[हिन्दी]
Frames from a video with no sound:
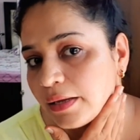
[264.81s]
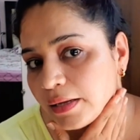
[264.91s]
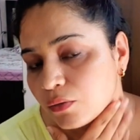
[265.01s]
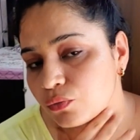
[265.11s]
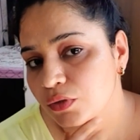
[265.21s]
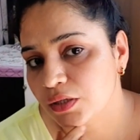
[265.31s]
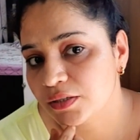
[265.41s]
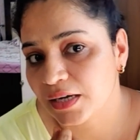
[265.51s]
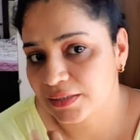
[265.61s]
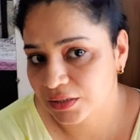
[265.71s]
हैं उनकी
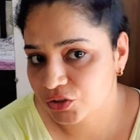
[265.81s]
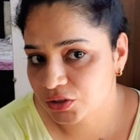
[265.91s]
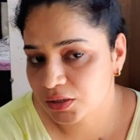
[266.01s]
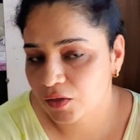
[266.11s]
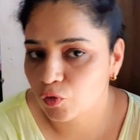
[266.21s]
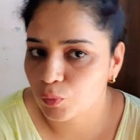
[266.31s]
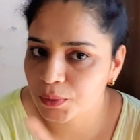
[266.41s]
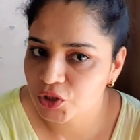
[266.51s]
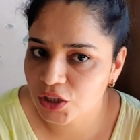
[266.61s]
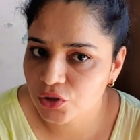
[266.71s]
डायरेक्शन है वो
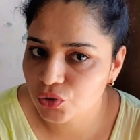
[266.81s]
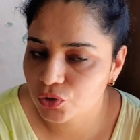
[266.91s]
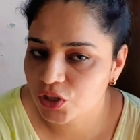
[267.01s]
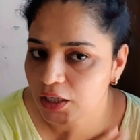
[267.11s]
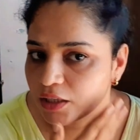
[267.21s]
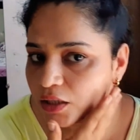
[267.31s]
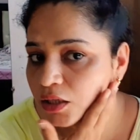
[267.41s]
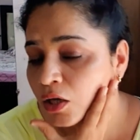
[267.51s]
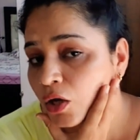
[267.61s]
भी चेंज हो जाएगी